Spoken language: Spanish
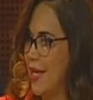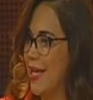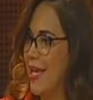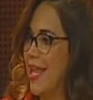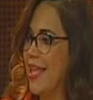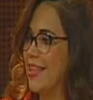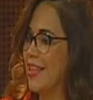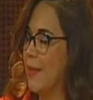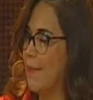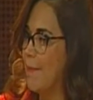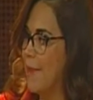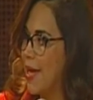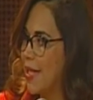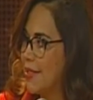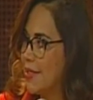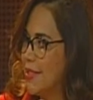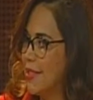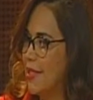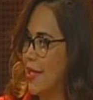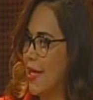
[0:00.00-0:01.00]
la
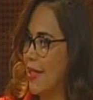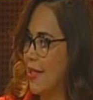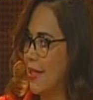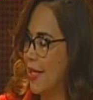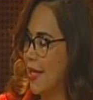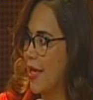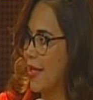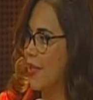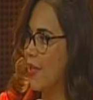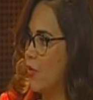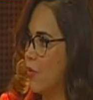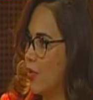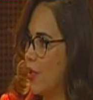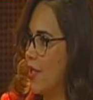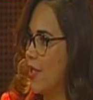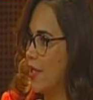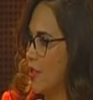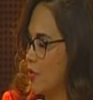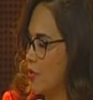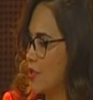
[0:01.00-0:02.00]
temática de cada
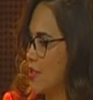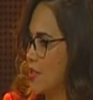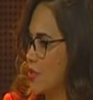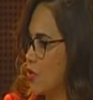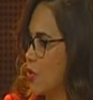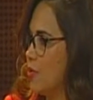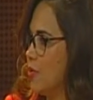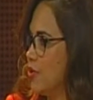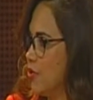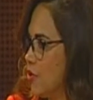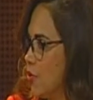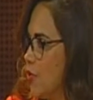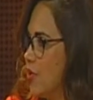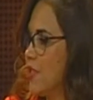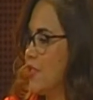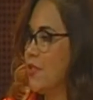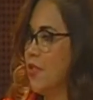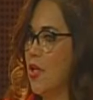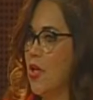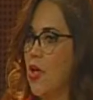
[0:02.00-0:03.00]
una de nuestras
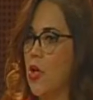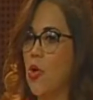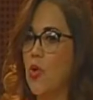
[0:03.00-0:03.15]
comisiones